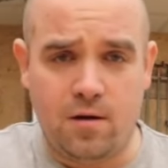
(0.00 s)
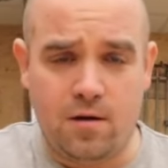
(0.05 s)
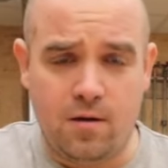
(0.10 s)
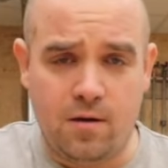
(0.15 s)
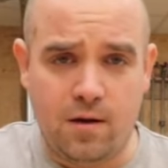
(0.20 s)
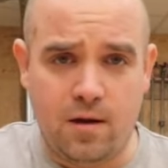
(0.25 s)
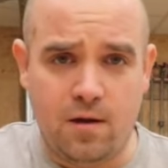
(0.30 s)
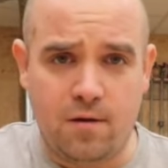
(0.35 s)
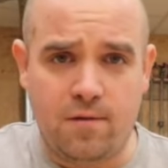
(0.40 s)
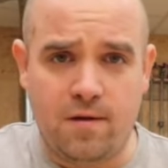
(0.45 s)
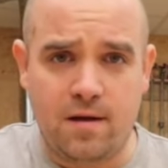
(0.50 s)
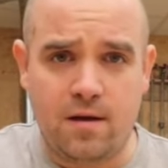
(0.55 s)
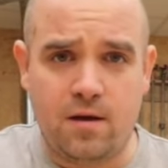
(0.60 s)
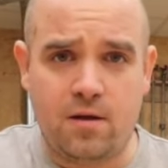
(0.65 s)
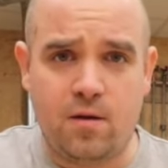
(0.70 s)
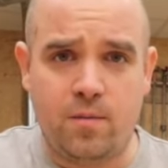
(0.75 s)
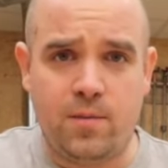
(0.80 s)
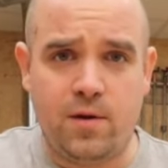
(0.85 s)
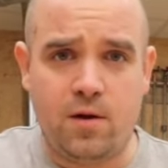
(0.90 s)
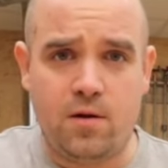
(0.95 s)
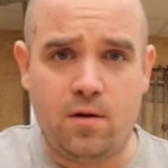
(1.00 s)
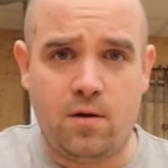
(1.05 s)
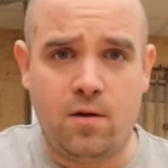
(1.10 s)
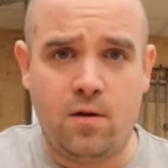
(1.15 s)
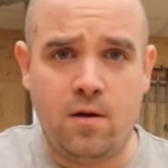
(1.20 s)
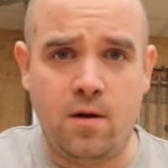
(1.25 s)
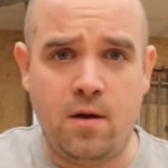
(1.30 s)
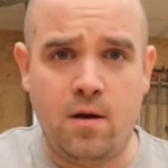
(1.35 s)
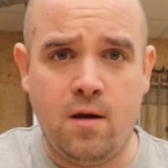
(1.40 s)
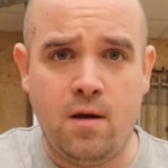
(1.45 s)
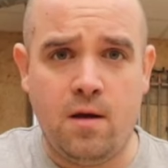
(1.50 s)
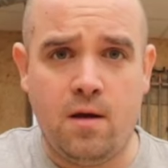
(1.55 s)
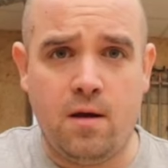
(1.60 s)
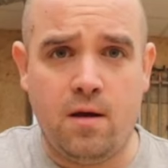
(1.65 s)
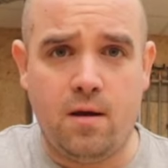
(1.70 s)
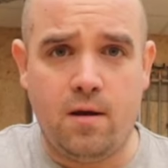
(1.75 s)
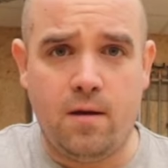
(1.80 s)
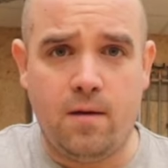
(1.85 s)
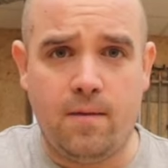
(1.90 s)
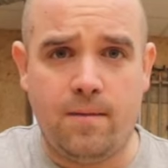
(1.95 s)
olejowanie dopiero
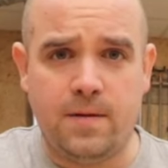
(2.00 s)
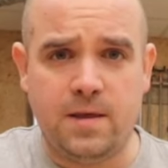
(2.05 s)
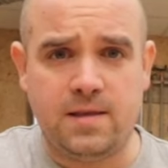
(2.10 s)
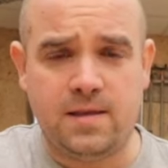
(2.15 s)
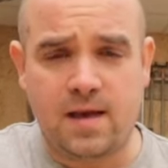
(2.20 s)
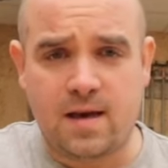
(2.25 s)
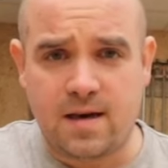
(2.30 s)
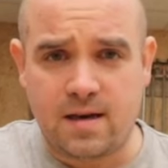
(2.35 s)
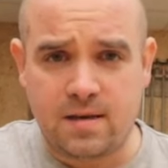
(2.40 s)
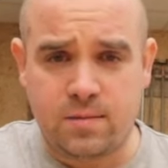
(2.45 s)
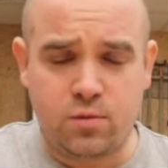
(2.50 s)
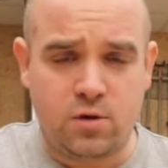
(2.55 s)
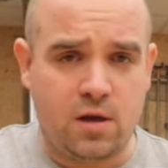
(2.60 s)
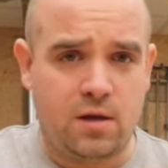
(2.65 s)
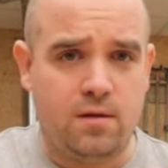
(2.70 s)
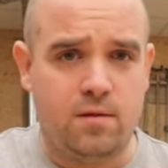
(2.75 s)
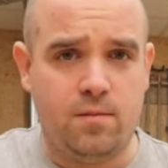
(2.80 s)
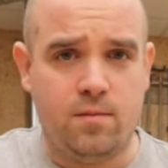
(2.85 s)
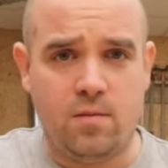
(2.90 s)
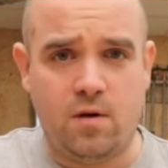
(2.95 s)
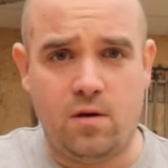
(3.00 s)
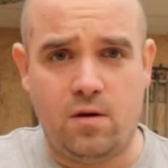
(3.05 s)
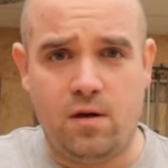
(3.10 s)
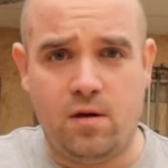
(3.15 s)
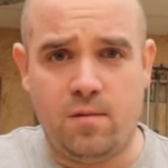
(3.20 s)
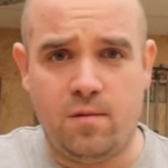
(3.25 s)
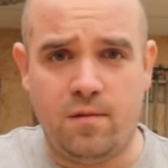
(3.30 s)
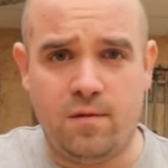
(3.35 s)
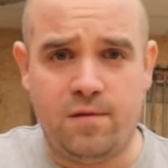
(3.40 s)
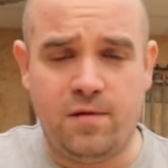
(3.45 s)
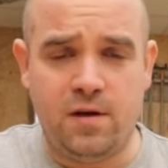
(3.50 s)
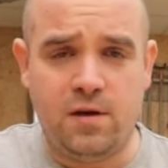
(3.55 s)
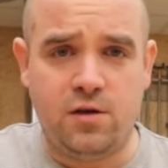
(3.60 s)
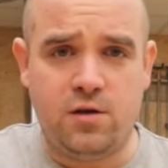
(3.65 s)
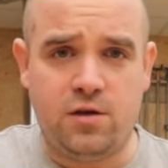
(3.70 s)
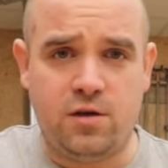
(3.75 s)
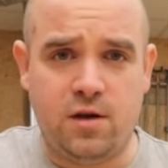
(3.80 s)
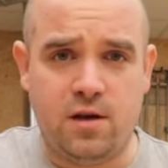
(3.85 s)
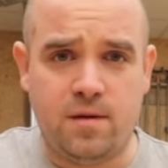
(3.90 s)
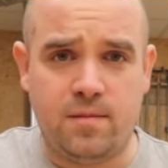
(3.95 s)
e, zaraz przed moim
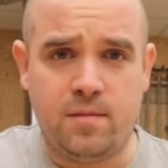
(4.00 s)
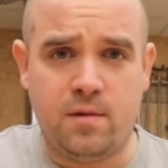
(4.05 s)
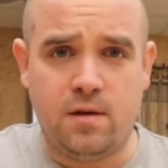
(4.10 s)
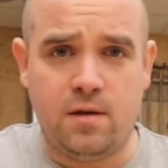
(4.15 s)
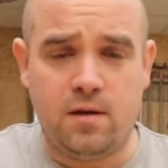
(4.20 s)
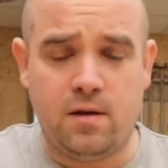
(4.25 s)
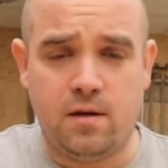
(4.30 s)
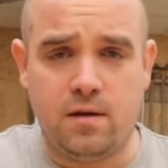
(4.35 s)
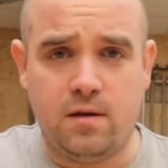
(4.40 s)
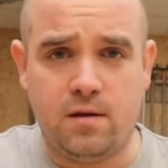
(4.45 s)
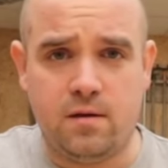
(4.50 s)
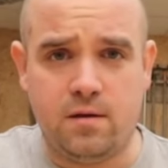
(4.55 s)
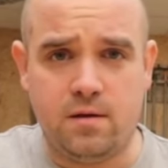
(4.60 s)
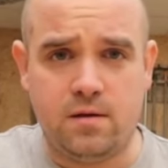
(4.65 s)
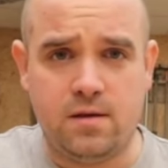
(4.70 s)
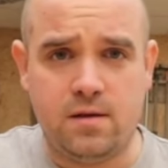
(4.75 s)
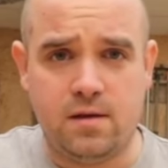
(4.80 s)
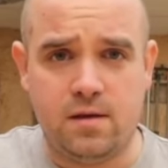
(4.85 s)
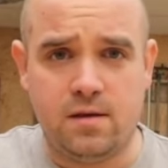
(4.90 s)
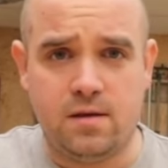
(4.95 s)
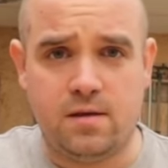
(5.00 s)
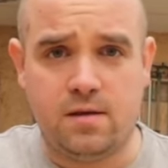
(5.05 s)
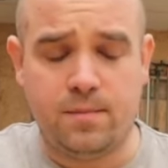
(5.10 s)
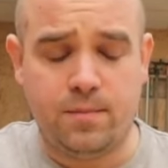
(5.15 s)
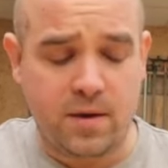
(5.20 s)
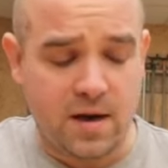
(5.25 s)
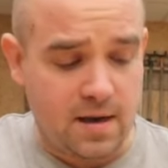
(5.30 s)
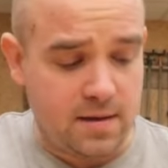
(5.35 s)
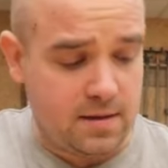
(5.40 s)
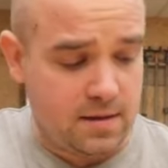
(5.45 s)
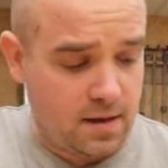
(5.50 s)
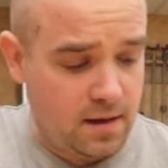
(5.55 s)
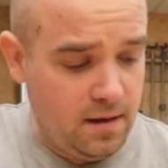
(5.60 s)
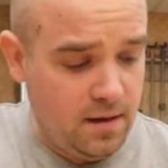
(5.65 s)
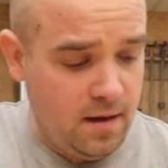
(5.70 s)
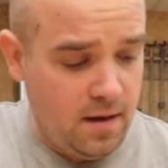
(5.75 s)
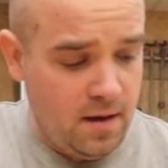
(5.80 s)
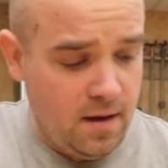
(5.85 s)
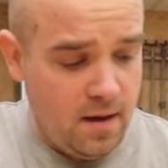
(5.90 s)
wyjściem e, z, z pracy.